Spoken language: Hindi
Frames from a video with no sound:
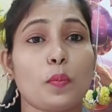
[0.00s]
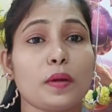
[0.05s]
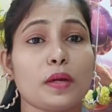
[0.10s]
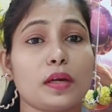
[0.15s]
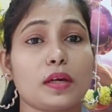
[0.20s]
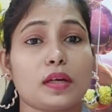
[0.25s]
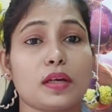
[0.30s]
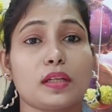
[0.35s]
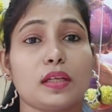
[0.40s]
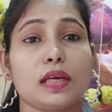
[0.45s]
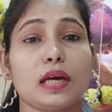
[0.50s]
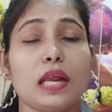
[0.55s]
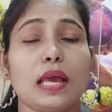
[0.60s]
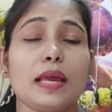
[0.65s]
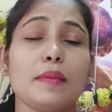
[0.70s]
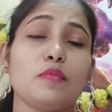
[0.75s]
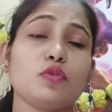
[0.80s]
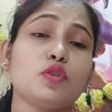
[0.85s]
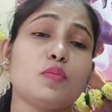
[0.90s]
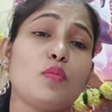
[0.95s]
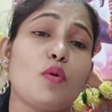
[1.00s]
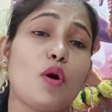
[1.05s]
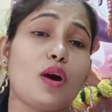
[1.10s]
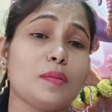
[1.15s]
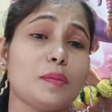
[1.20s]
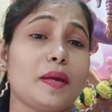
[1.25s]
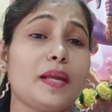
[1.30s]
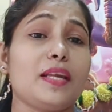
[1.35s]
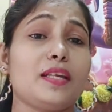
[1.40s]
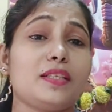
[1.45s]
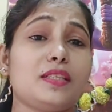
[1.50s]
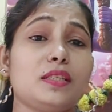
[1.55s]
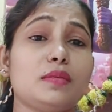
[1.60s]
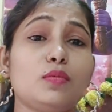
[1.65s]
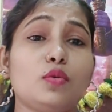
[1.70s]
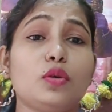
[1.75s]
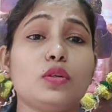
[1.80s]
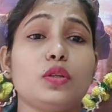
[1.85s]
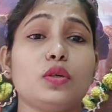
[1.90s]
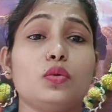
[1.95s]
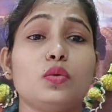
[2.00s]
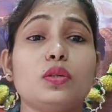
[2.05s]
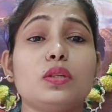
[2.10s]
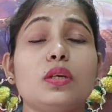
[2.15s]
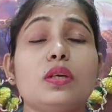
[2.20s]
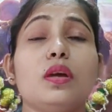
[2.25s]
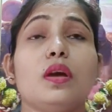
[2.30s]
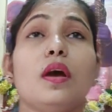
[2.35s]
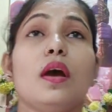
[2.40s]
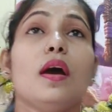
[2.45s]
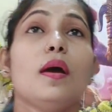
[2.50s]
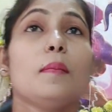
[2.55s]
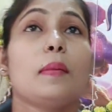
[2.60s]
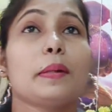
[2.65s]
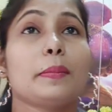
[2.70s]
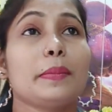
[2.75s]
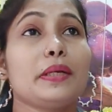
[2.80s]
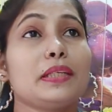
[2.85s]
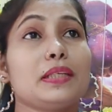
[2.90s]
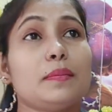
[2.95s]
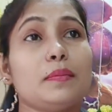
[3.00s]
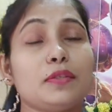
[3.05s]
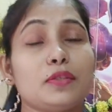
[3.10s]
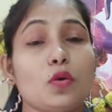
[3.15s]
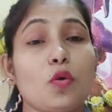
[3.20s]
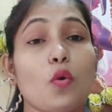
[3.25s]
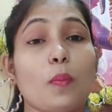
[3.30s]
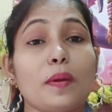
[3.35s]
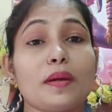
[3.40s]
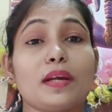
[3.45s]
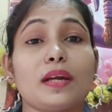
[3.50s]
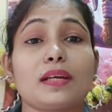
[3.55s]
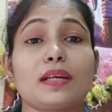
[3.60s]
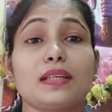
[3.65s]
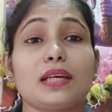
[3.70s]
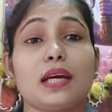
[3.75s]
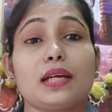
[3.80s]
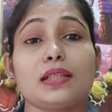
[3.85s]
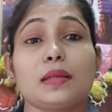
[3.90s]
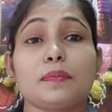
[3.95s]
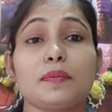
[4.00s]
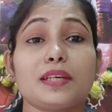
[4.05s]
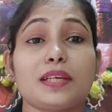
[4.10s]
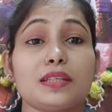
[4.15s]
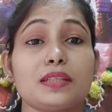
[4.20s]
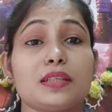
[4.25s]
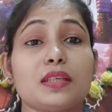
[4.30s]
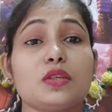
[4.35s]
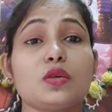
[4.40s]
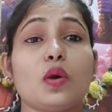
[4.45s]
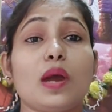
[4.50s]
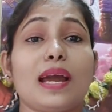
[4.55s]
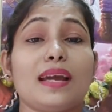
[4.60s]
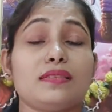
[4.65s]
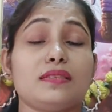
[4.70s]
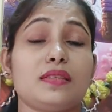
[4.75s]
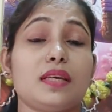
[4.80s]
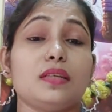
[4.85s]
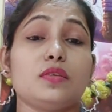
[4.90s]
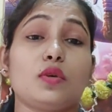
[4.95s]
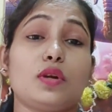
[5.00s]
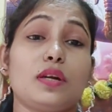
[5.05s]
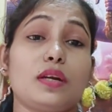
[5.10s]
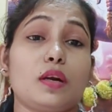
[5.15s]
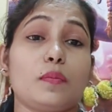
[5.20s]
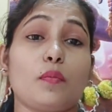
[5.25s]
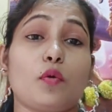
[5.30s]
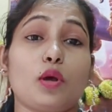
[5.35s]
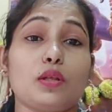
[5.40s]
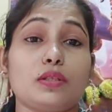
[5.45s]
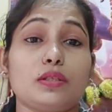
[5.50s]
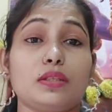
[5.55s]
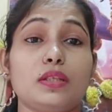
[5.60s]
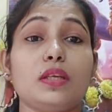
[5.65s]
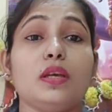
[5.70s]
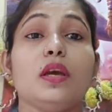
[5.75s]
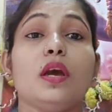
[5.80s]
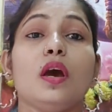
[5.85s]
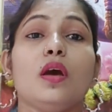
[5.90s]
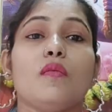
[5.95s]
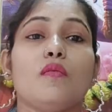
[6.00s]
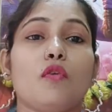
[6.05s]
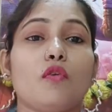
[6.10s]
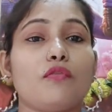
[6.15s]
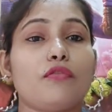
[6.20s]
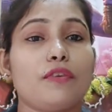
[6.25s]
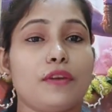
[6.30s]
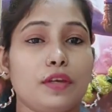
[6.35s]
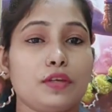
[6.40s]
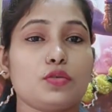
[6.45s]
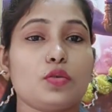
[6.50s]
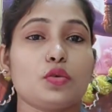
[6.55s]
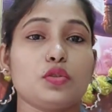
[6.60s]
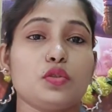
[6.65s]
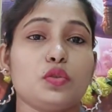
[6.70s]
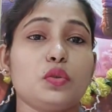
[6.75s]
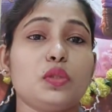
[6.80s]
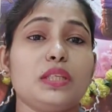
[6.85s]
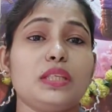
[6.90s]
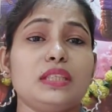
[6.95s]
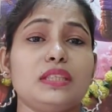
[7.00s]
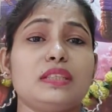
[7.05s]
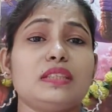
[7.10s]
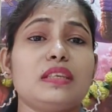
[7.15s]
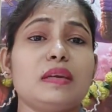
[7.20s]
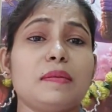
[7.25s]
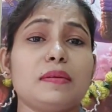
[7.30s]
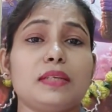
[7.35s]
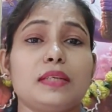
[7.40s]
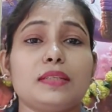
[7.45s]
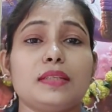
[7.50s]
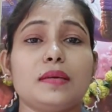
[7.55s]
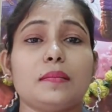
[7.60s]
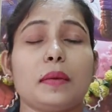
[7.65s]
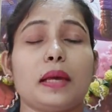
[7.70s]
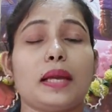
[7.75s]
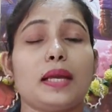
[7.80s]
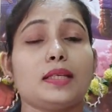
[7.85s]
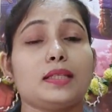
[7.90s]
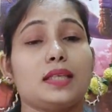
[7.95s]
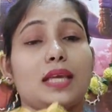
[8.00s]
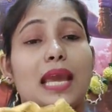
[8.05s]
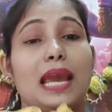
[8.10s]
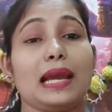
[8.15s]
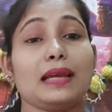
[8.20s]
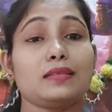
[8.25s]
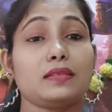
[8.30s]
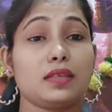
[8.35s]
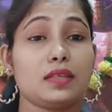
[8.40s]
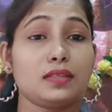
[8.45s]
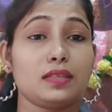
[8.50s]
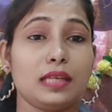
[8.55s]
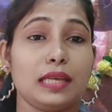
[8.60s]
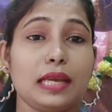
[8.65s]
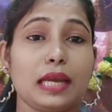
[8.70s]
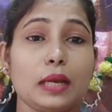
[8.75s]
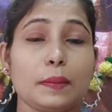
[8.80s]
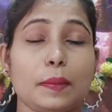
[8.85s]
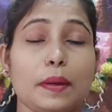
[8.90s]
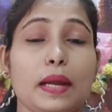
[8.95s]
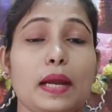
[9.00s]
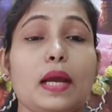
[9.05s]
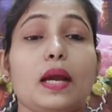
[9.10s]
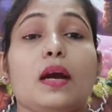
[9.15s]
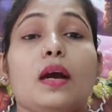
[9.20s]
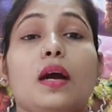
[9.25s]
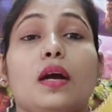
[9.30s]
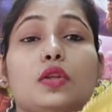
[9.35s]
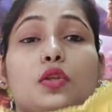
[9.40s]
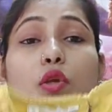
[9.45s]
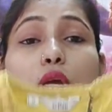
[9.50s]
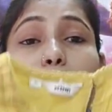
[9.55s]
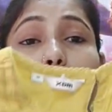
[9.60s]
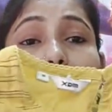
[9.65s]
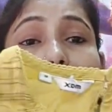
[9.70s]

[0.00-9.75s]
ओपन करके देखा ये मुझे बहुत पहले रिसीव हो गई थी कुर्ती बट मैंने जब इसे ओपन करके देखा तब तक इसकी जो एक्सचेंज और रिटर्न पॉलिसी थी वो फिनिश हो चुकी थी इसकी वजह से मैंने इसे एक्सचेंज नहीं कर पाया तो